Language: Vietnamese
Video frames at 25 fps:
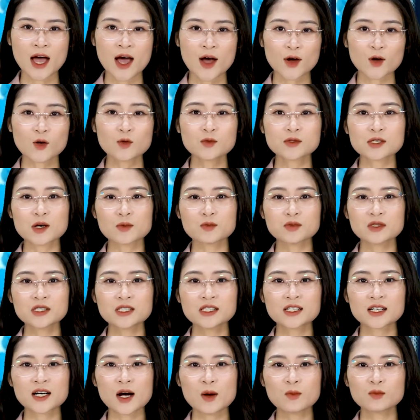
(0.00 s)
cũng giống
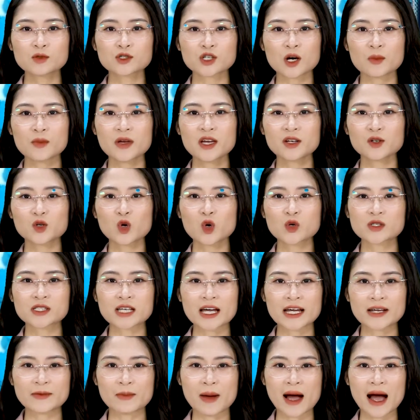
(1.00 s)
như không cho biết đôi
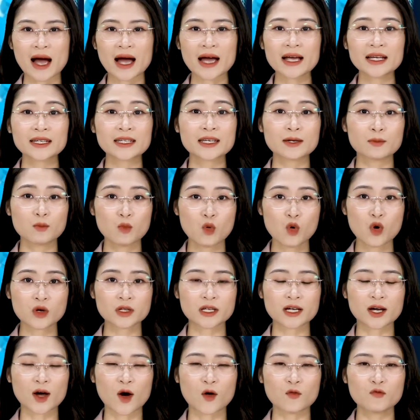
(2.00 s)
giày mà khách định mua
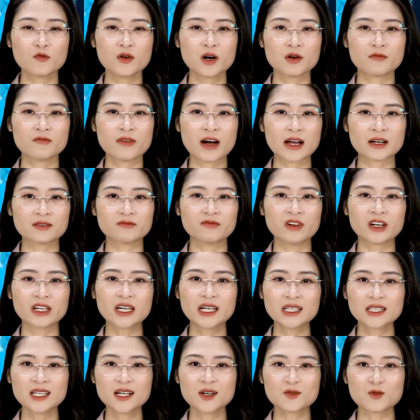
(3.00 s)
thì có vừa vặn với
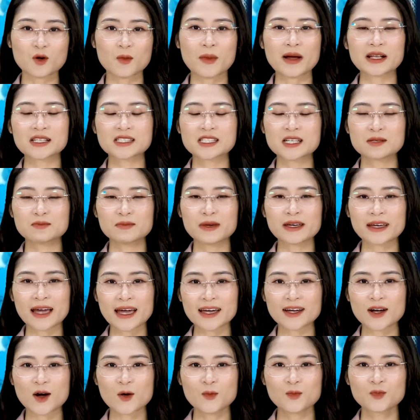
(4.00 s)
kích thước của bàn chân mình hay
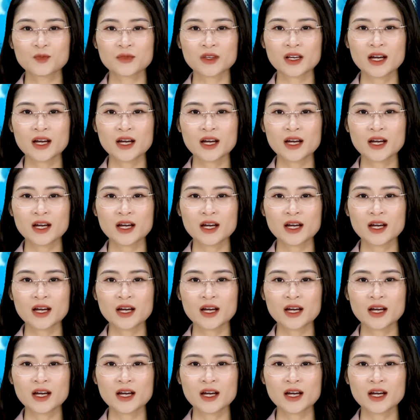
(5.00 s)
không.